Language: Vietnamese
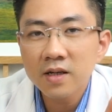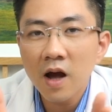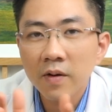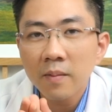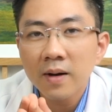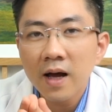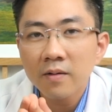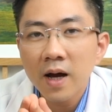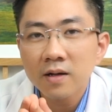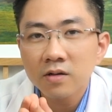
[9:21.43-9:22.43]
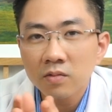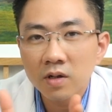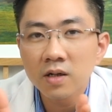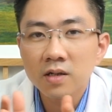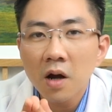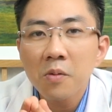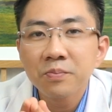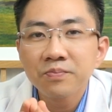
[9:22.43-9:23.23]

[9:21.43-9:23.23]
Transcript: chào và hẹn gặp lại các bạn trong chương trình sau